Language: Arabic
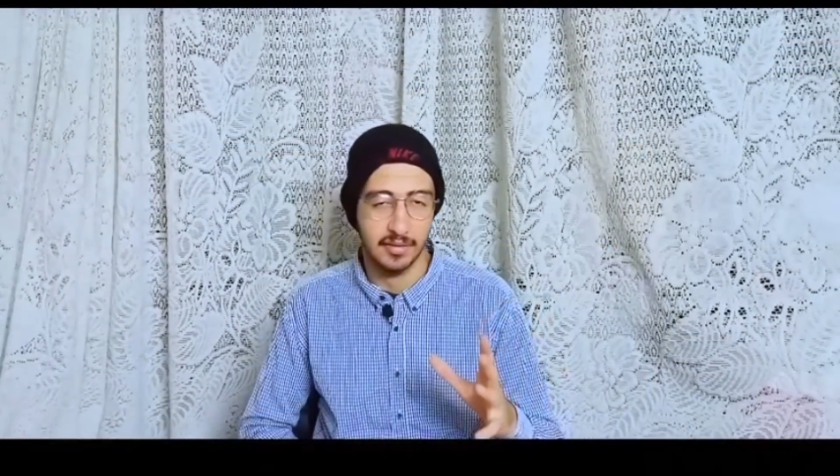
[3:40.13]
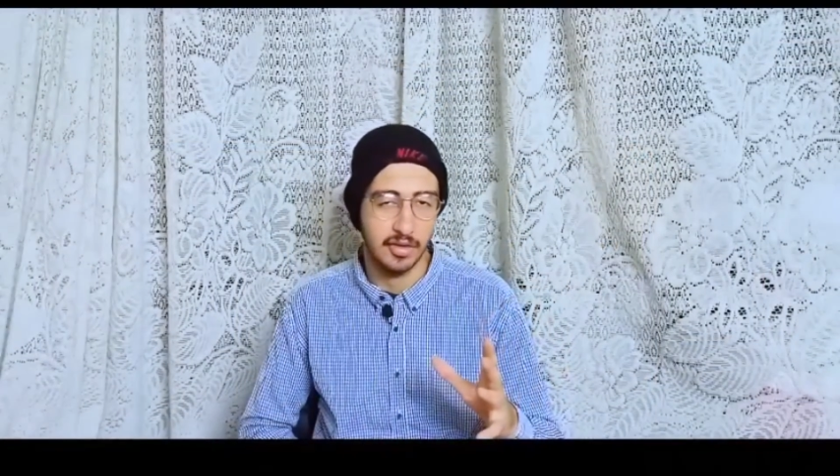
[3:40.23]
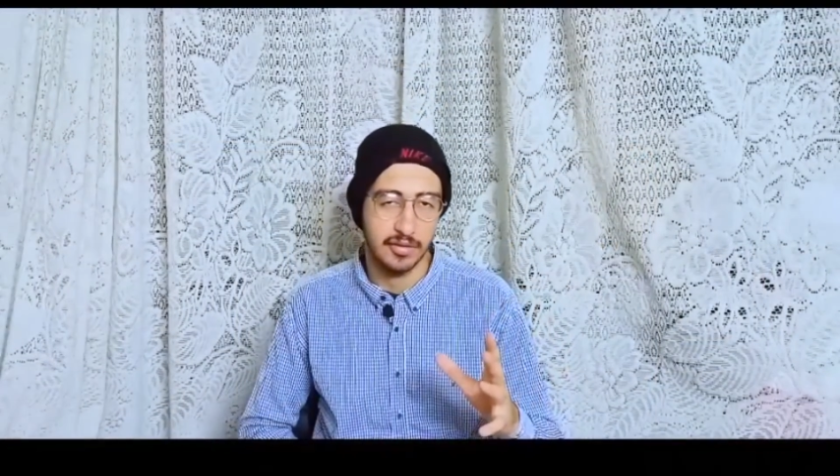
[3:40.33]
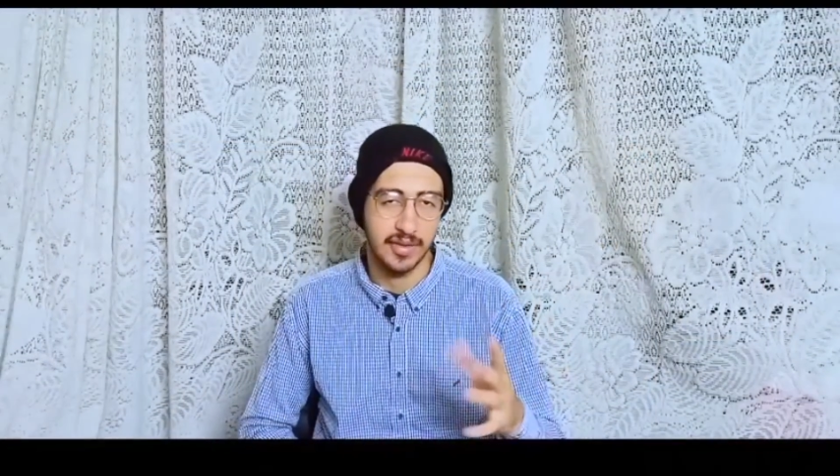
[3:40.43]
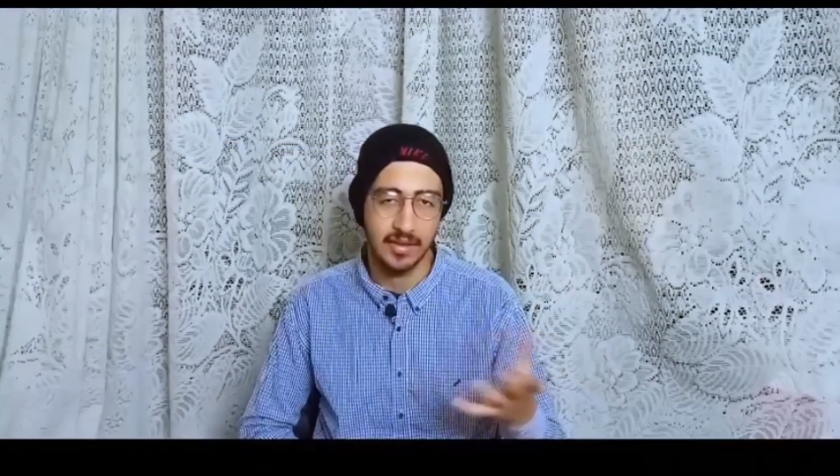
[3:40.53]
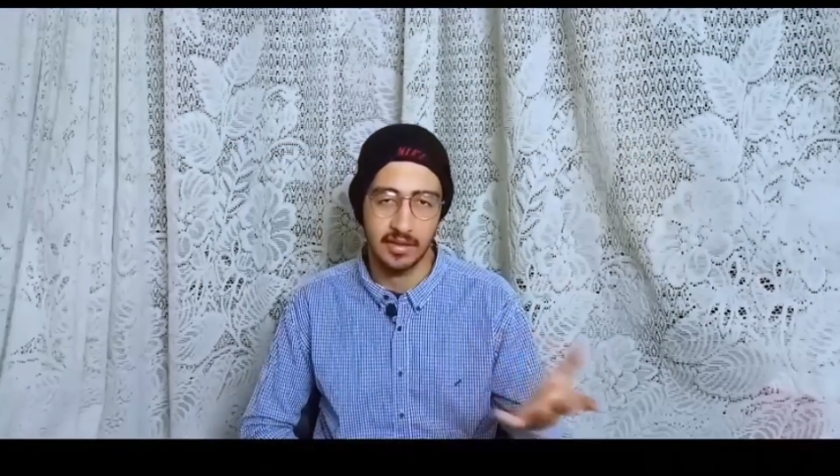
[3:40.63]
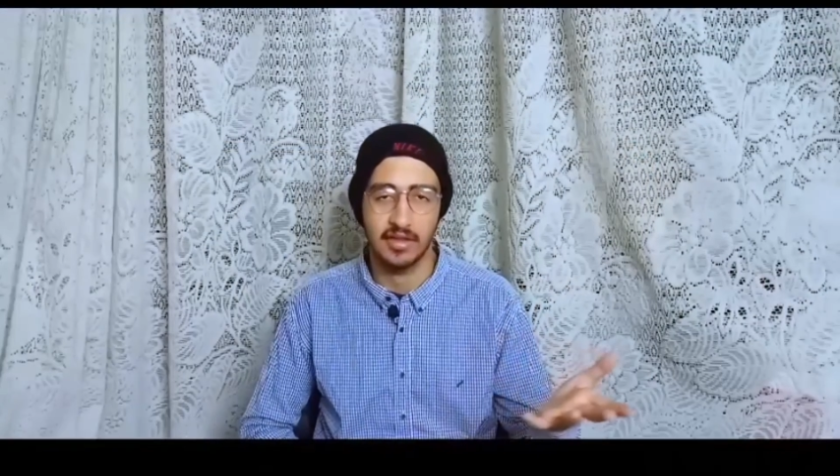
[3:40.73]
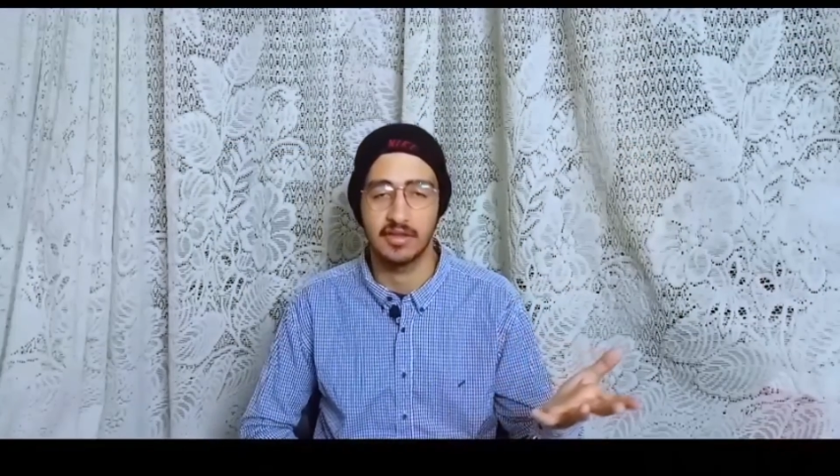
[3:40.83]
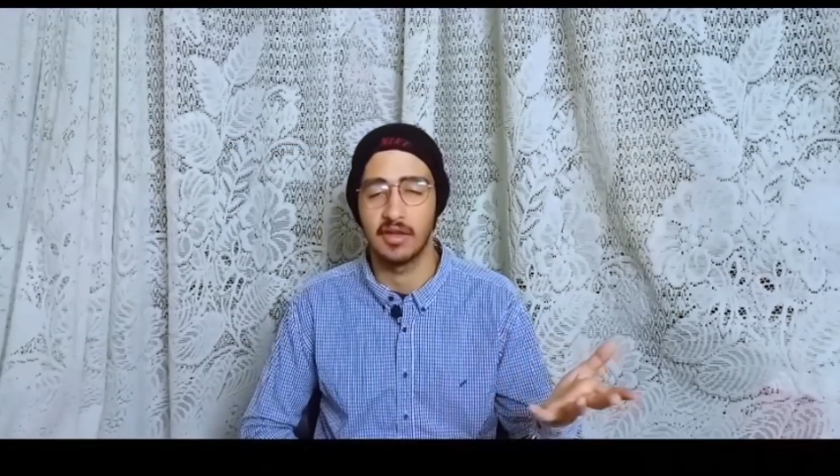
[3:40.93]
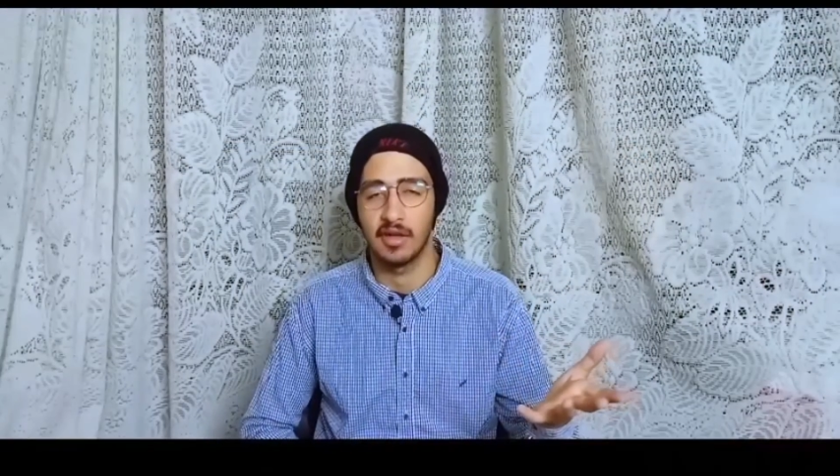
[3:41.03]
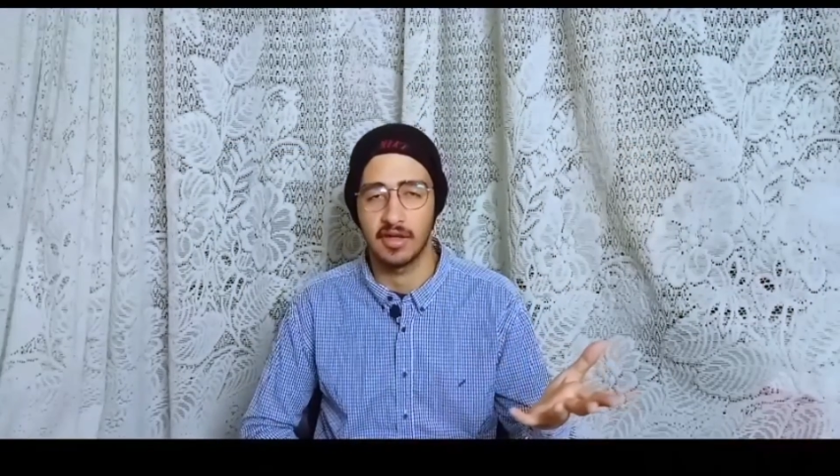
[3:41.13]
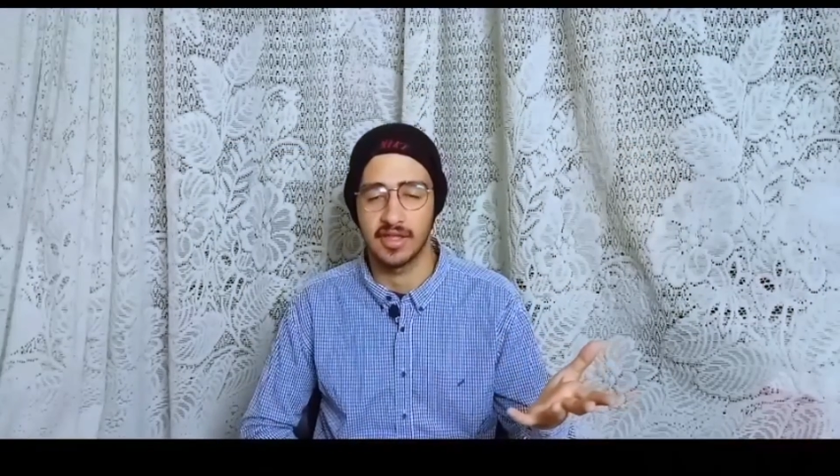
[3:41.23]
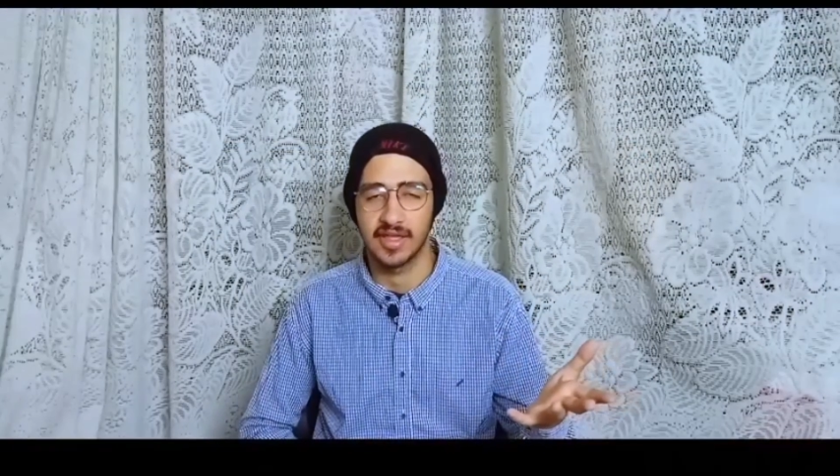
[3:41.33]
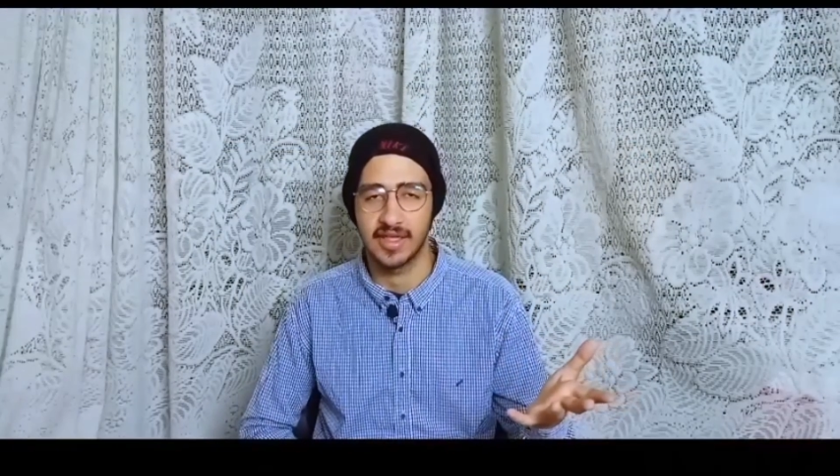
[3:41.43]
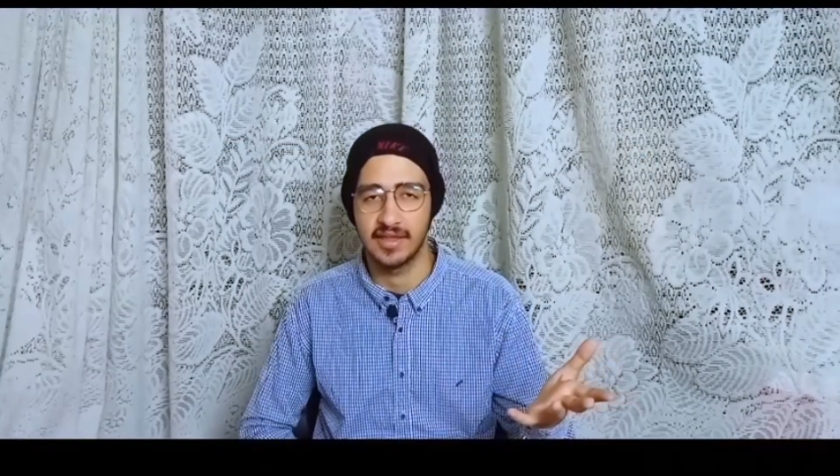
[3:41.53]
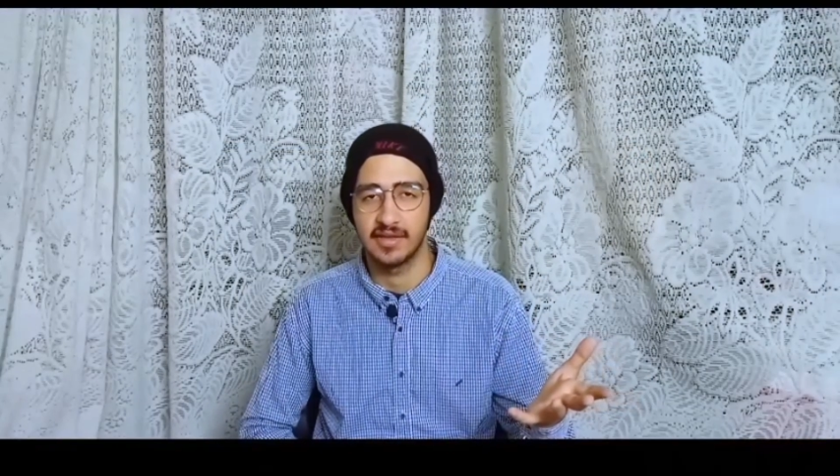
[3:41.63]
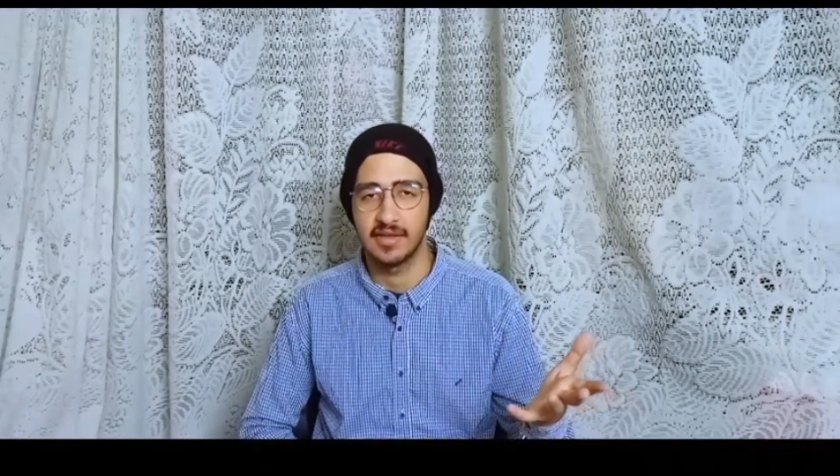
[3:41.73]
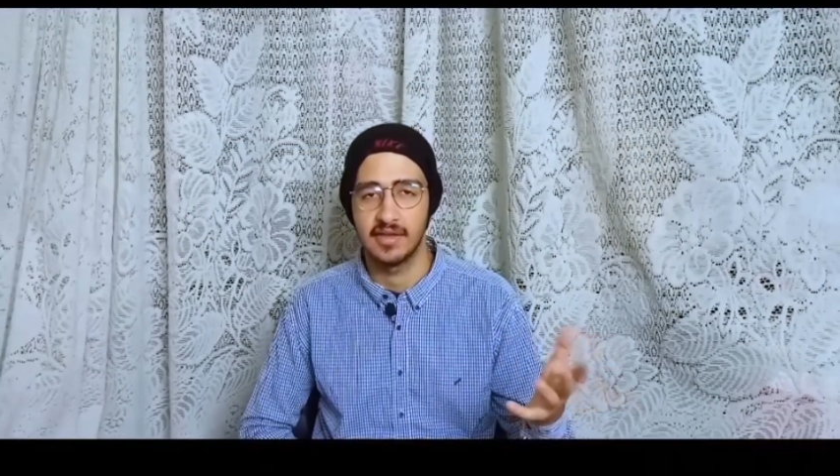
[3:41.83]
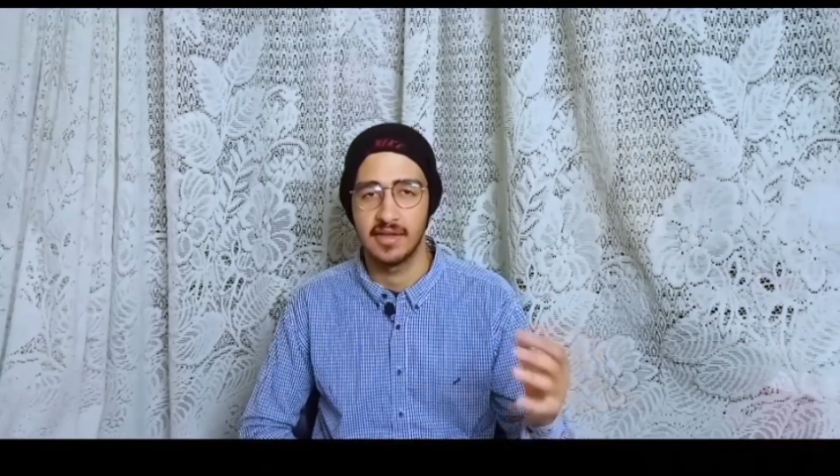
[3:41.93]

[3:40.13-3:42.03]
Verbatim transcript: 48 تعدي الغرض أكيد